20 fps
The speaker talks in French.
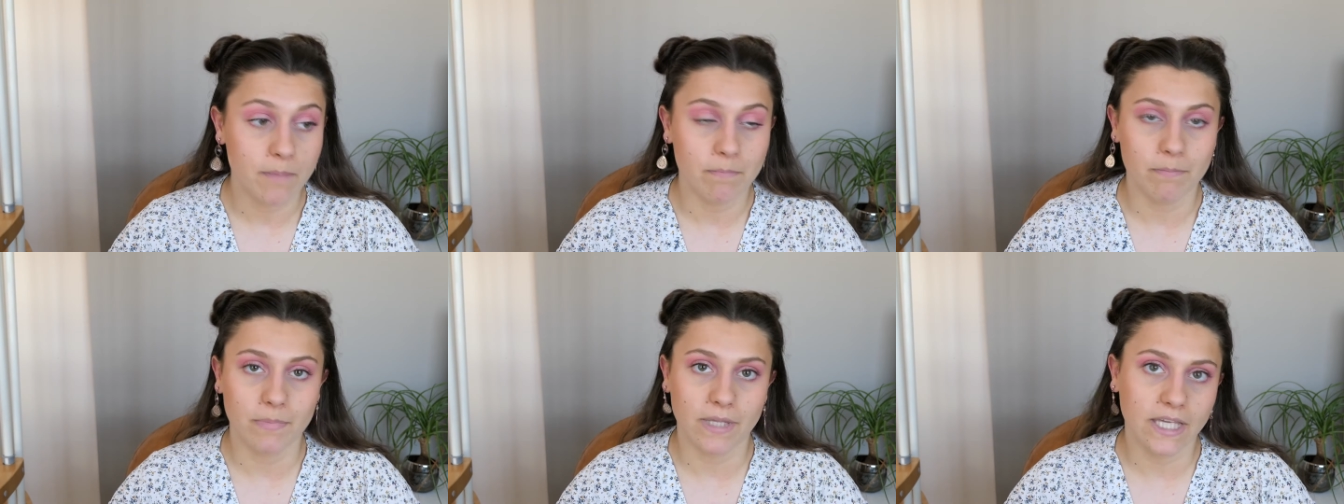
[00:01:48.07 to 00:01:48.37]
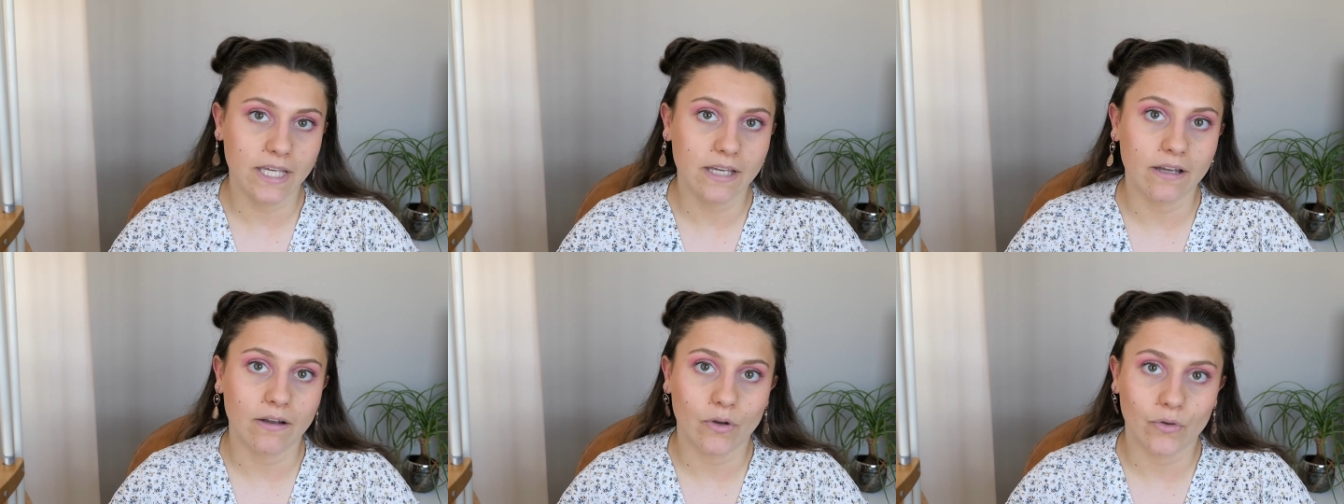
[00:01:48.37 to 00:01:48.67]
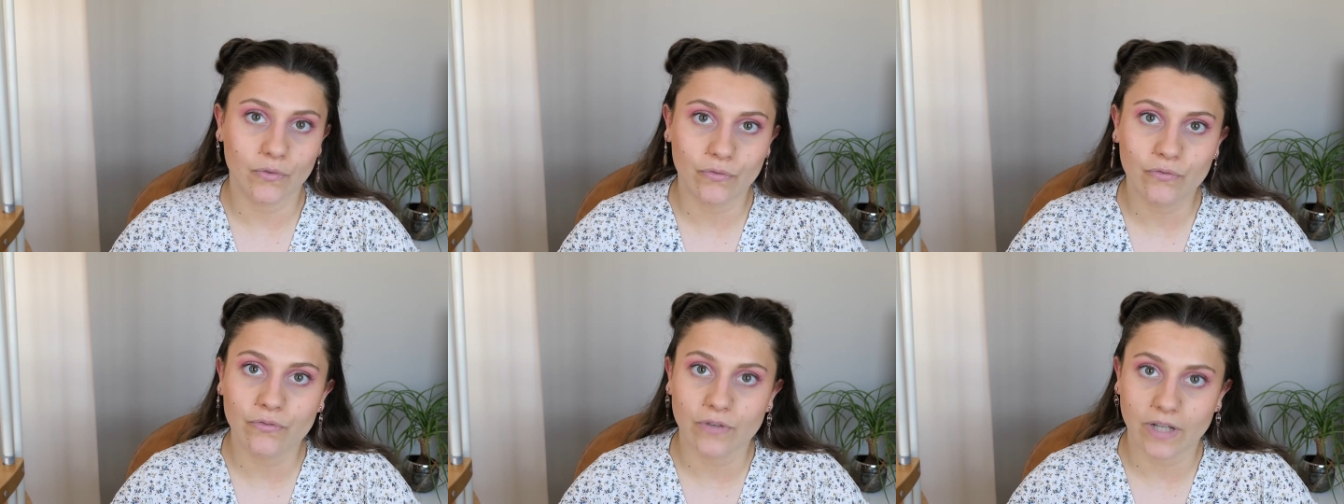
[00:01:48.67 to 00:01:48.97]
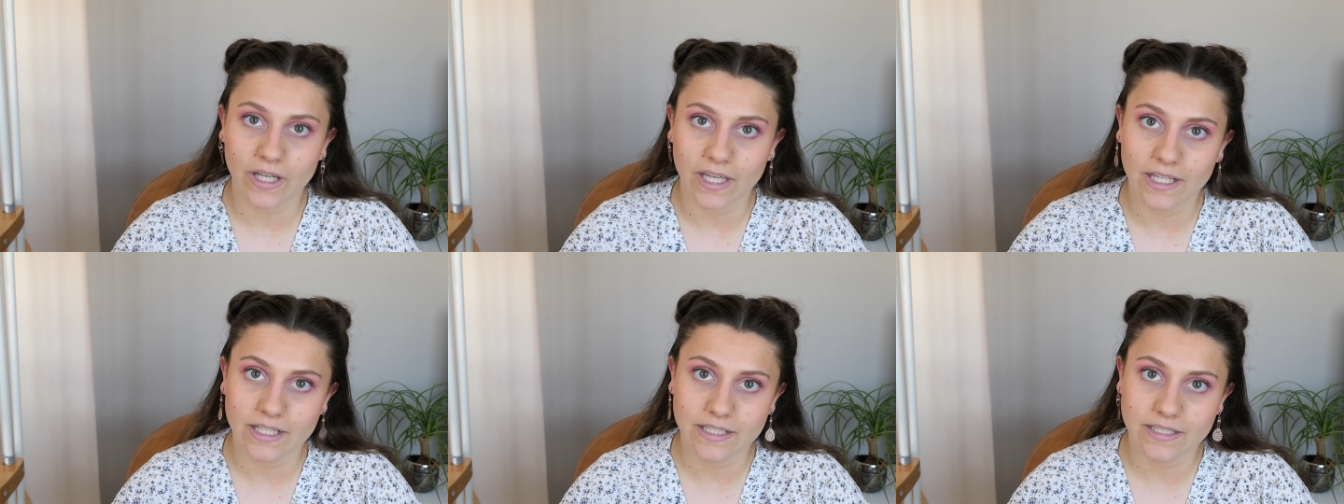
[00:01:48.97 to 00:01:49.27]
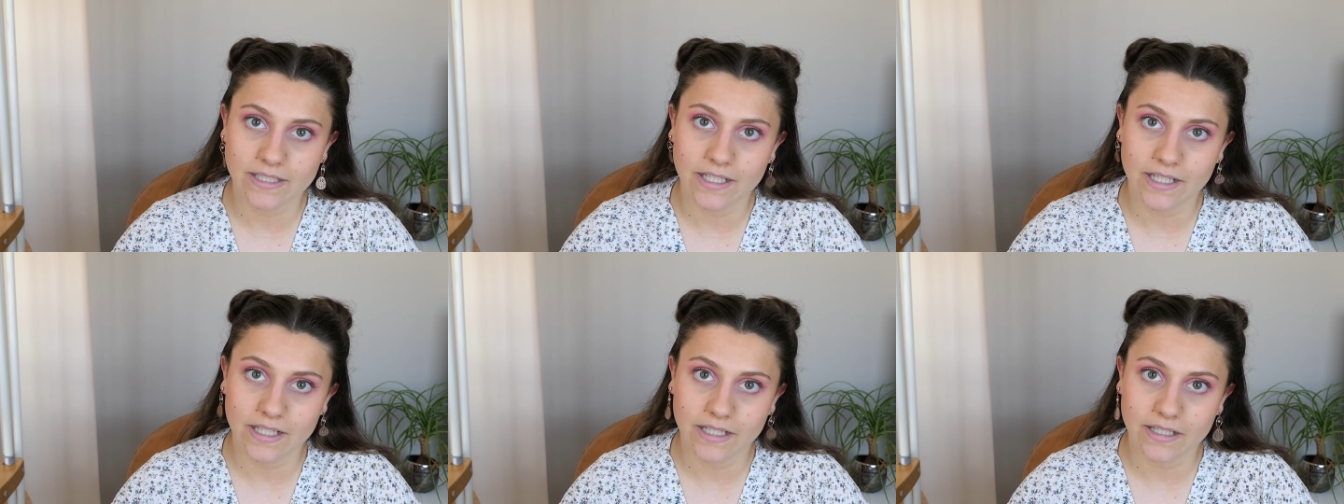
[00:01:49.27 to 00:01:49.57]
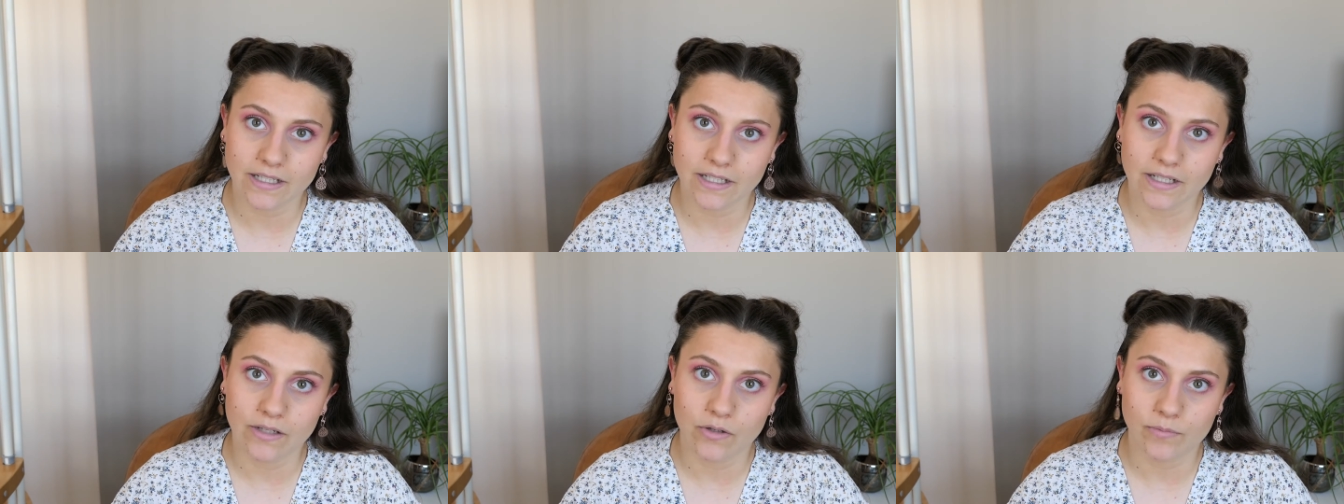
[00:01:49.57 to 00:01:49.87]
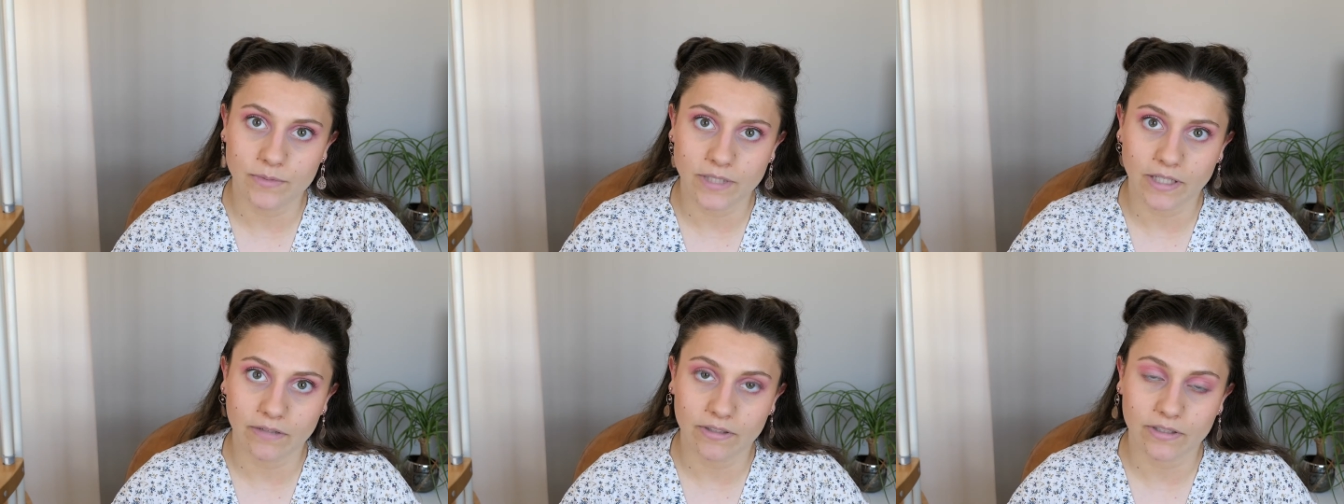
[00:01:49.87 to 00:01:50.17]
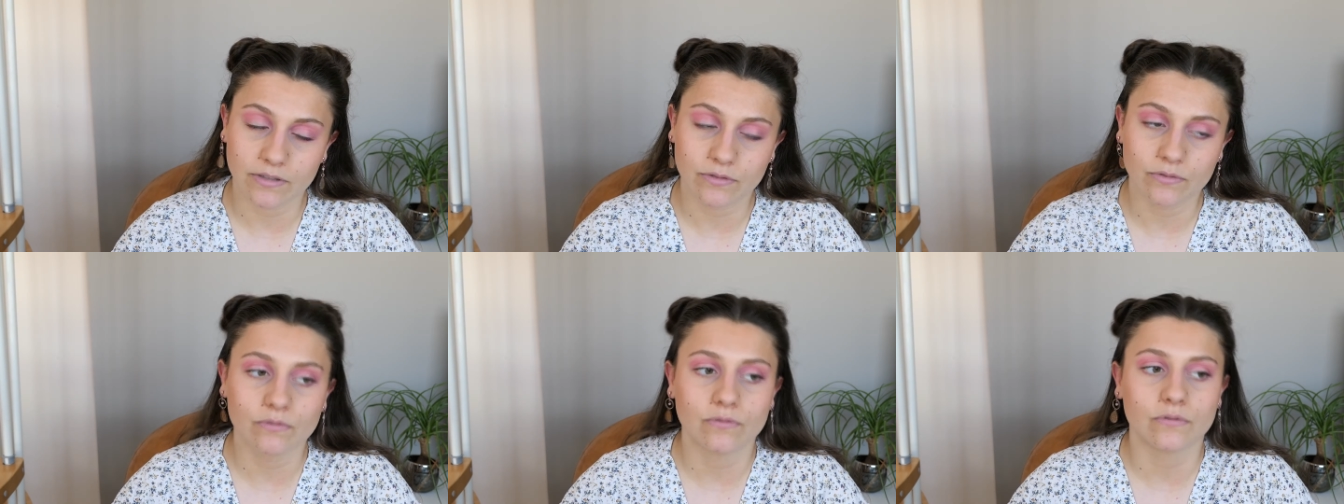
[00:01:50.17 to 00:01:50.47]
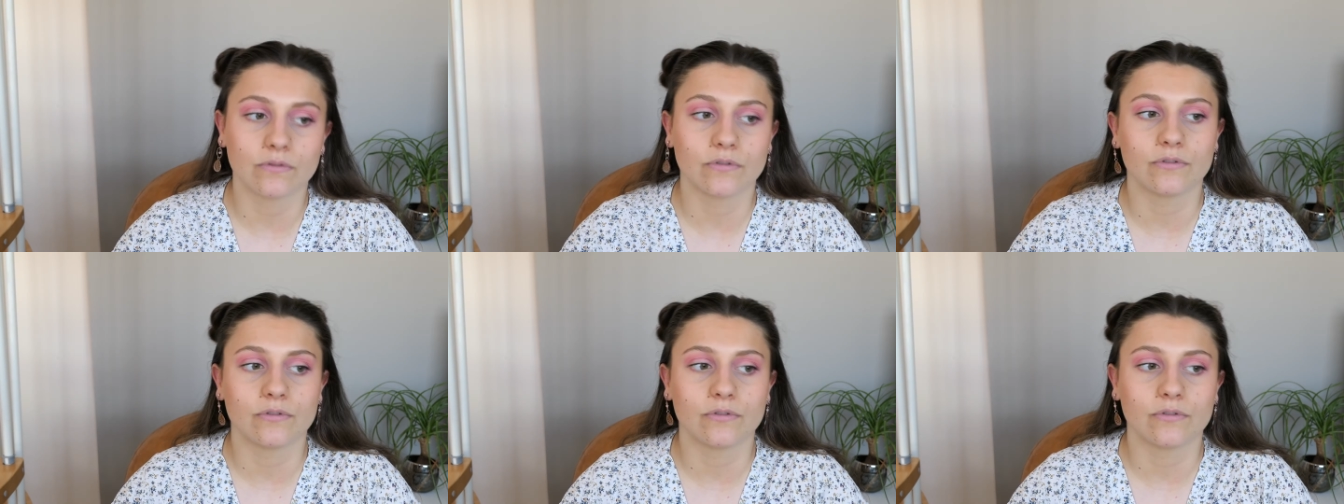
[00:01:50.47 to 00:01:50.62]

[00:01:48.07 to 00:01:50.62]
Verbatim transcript: mais réalisez l'observation